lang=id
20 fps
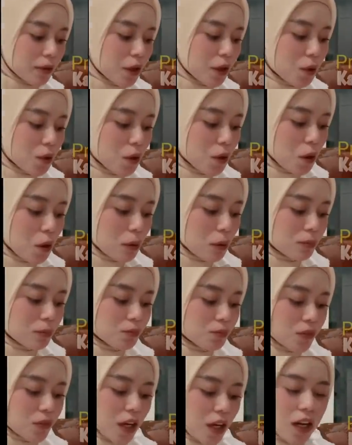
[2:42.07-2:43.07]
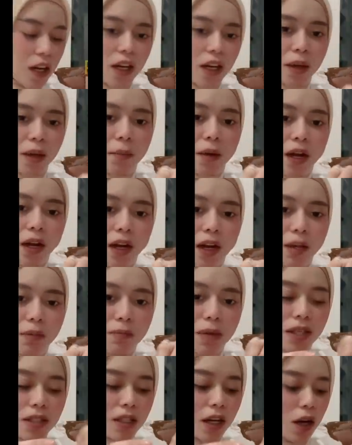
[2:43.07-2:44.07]
menjadi sesuatu yang
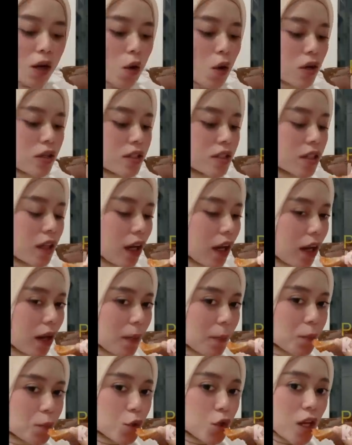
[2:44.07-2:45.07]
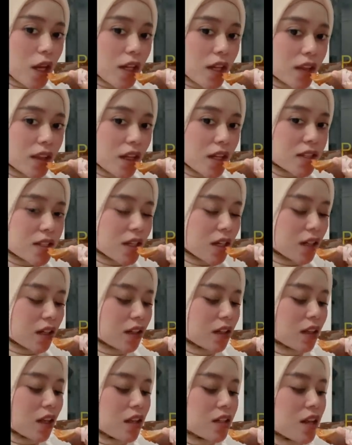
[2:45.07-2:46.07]
spesial di hari ini
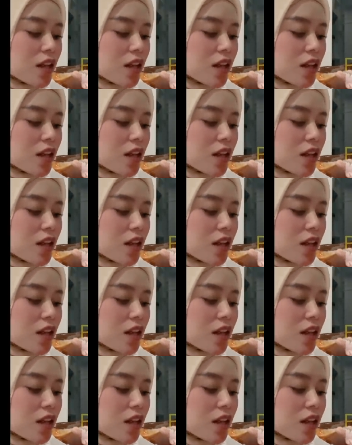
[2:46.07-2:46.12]
di